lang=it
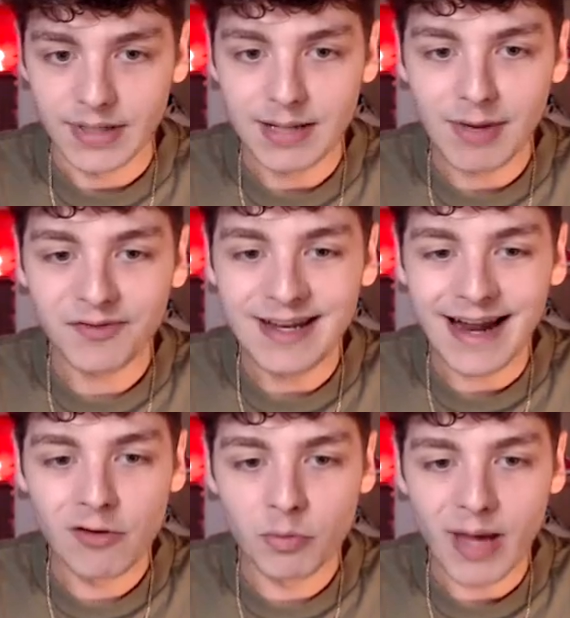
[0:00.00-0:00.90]
prima
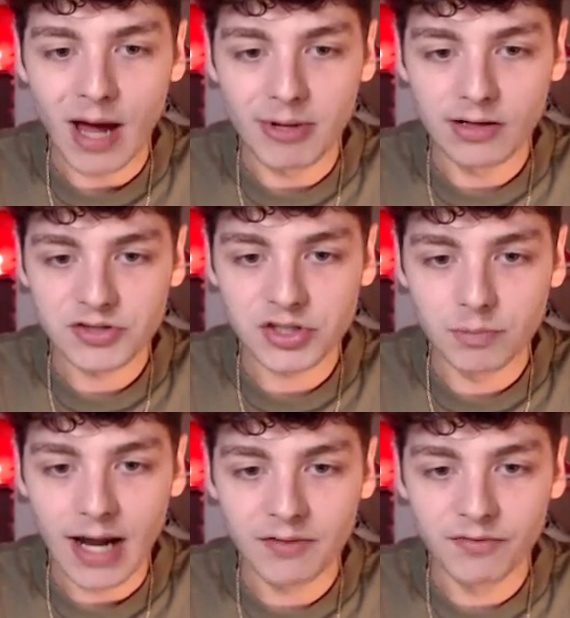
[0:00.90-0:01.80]
finale europea per il nostro
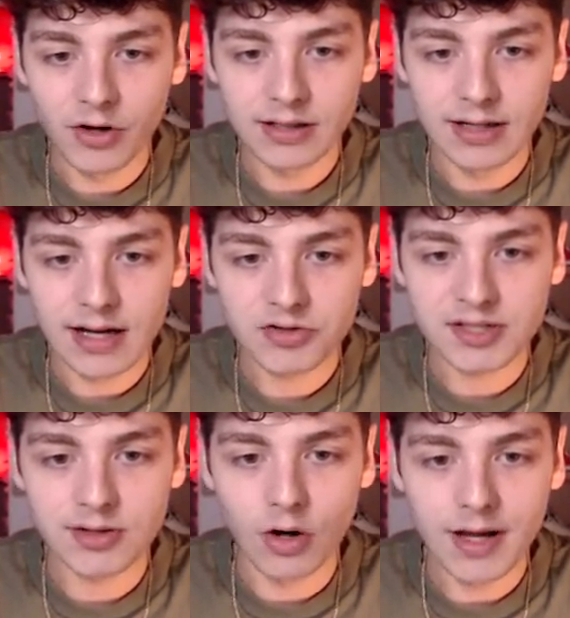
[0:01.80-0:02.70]
Bradford nella sua
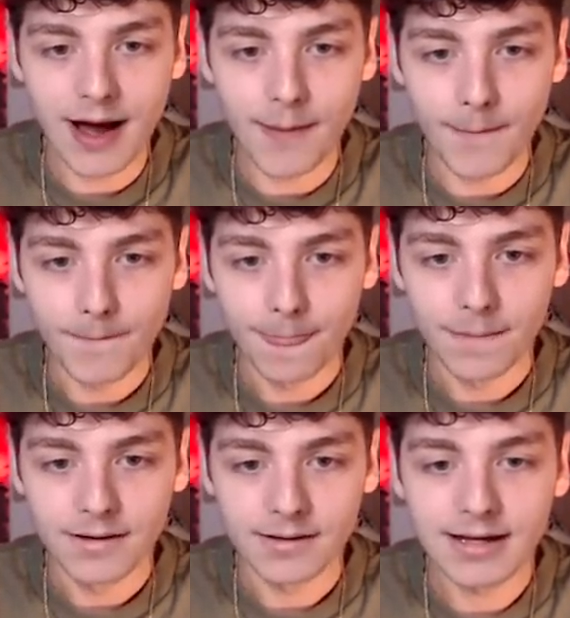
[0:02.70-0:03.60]
storia,
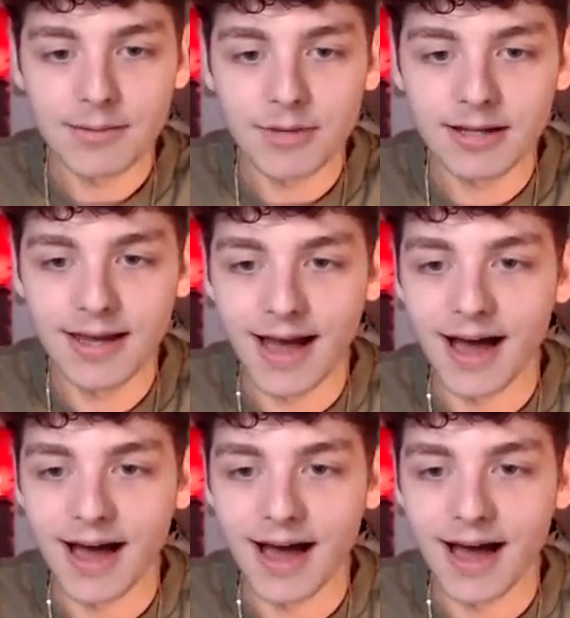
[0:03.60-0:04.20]
anche perché